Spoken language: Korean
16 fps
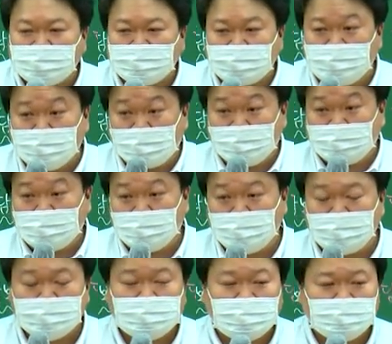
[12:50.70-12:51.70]
재산을 매각해.
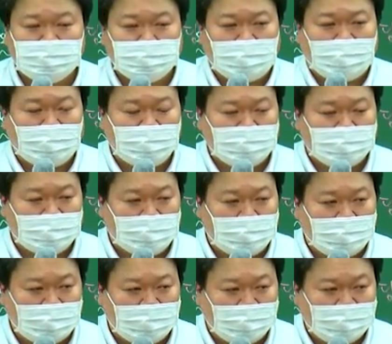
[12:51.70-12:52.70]
회사 이제
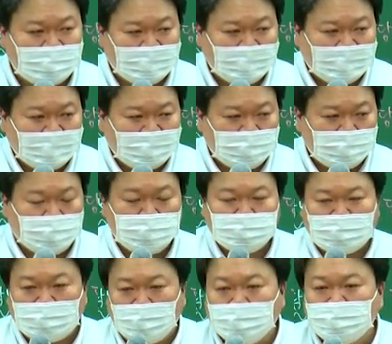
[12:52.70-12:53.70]
망하니까
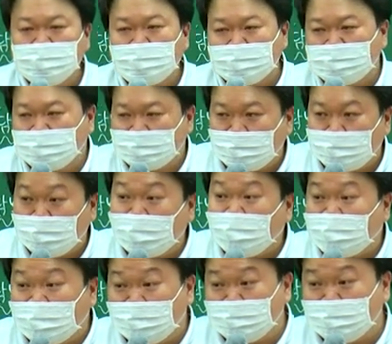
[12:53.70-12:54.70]
공장 건물 같은 거 다
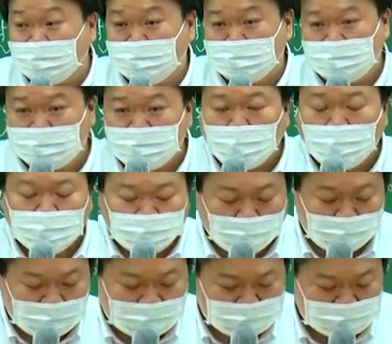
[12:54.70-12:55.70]
매각할 거 아니야. 그
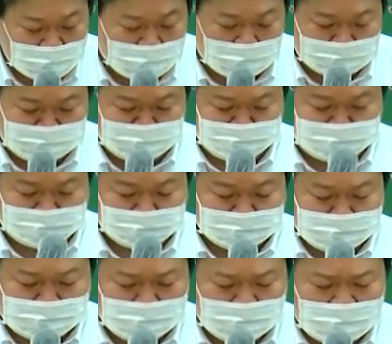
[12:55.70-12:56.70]
돈에서
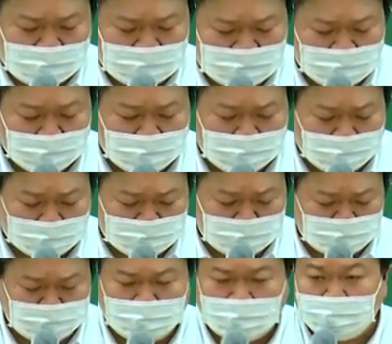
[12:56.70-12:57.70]
이거는 먼저
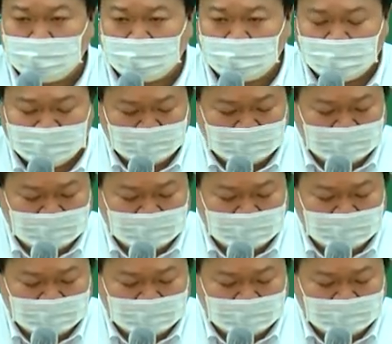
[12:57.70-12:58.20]
주라는 거야.